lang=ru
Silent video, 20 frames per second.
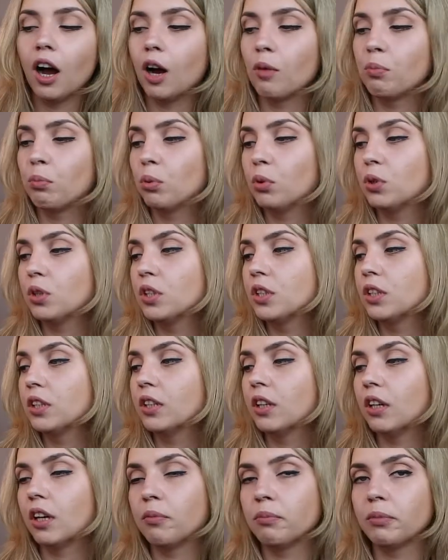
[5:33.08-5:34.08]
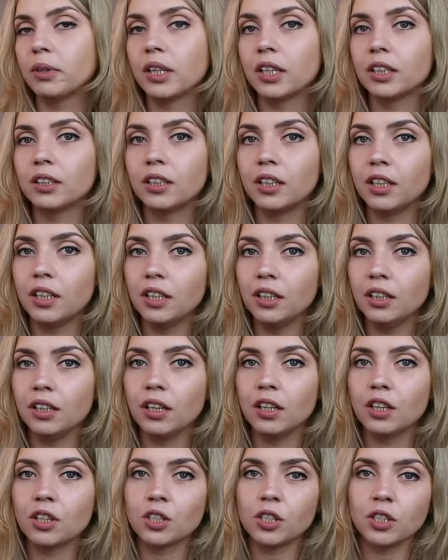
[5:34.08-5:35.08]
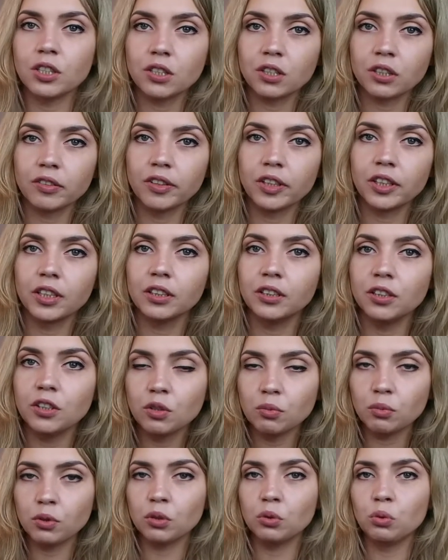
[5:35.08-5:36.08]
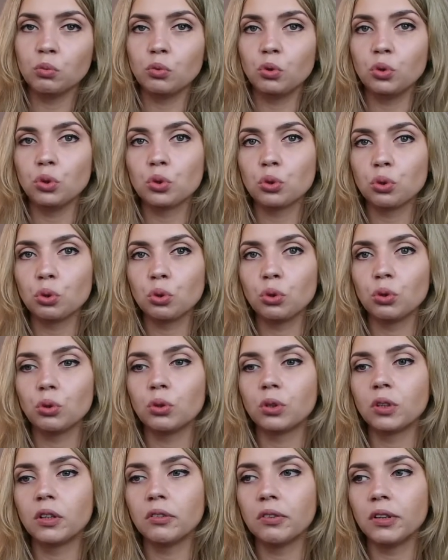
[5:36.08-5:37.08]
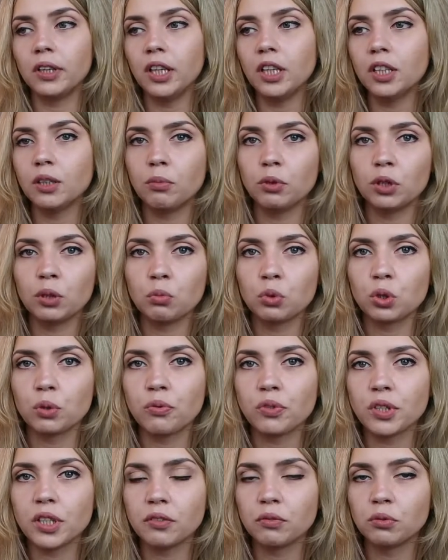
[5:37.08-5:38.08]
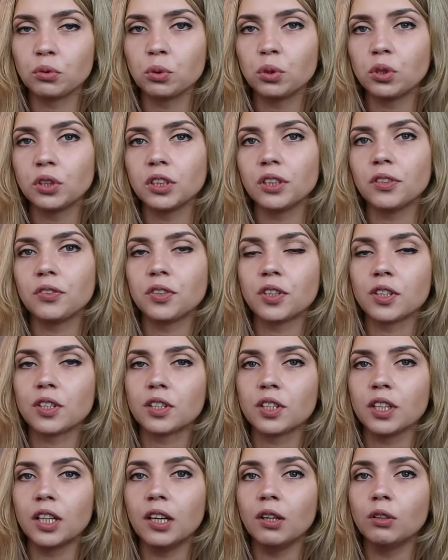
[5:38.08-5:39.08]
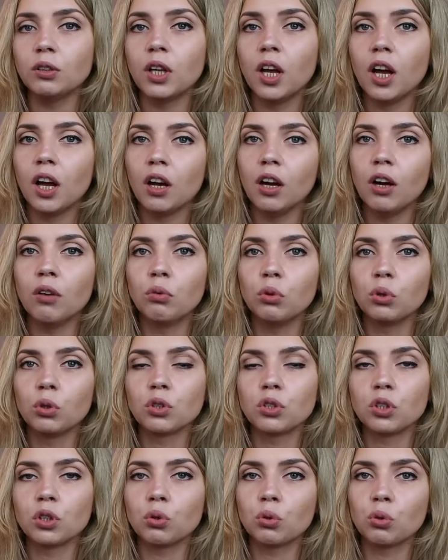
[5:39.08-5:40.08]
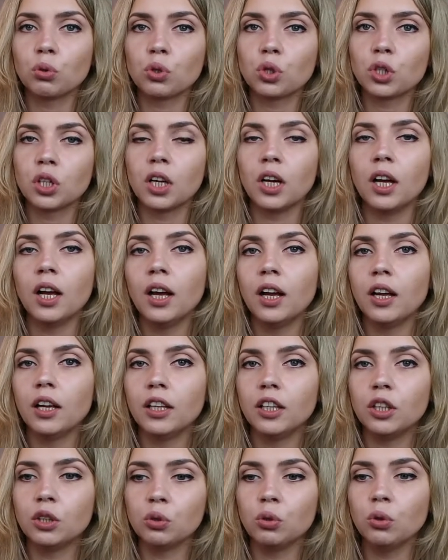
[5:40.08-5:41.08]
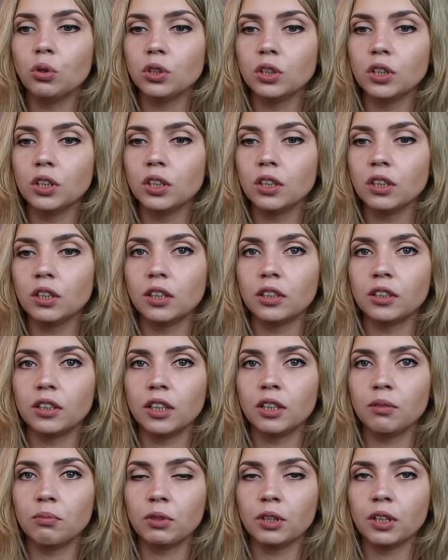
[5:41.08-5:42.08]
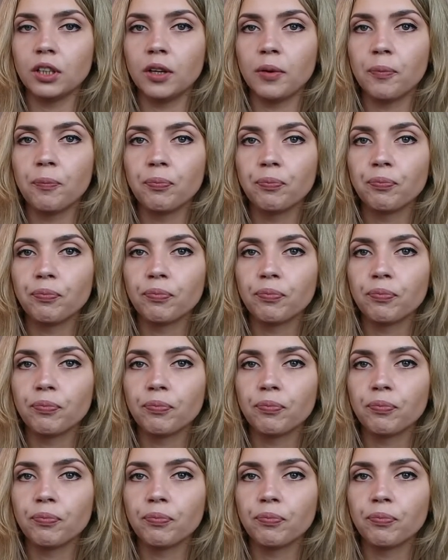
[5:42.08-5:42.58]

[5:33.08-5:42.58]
О пользе омега-3 для женского организма, я думаю, не стоит говорить, об этом уже все в курсе и все знают. Волосы, кожа и ногти. Это именно